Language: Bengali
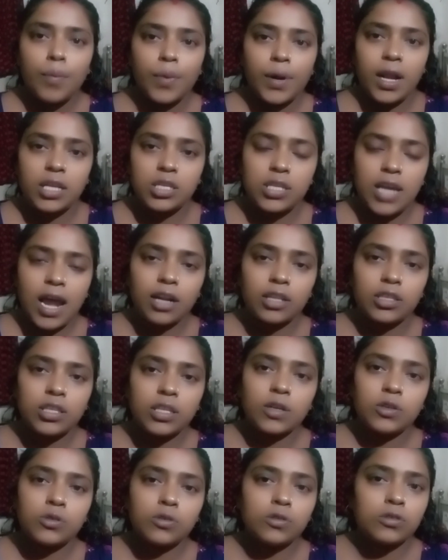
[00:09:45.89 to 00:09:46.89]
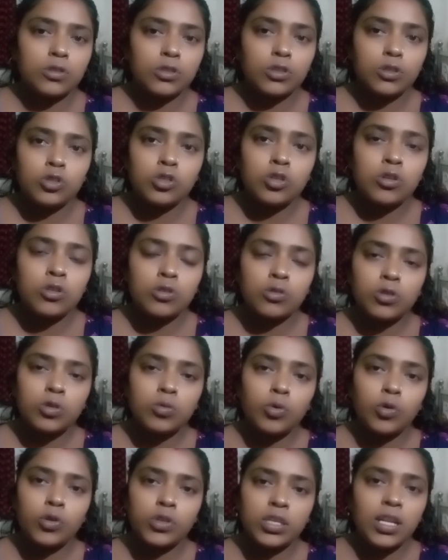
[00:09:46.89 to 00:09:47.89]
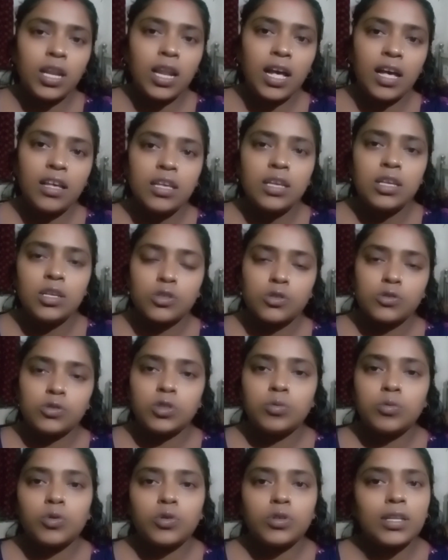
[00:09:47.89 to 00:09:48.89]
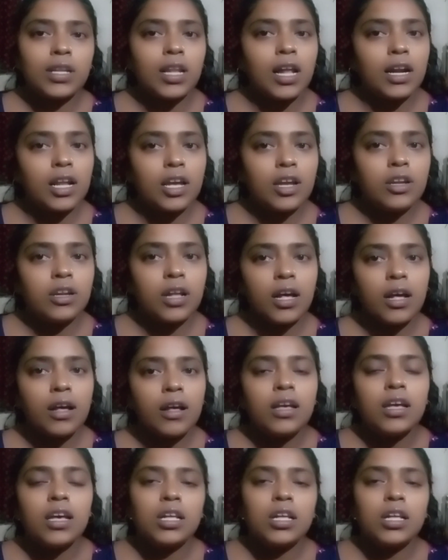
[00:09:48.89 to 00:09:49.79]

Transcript: প্রায় ষাট থেকে সত্তর জন শুধু মহিলা শুধু মহিলারাই না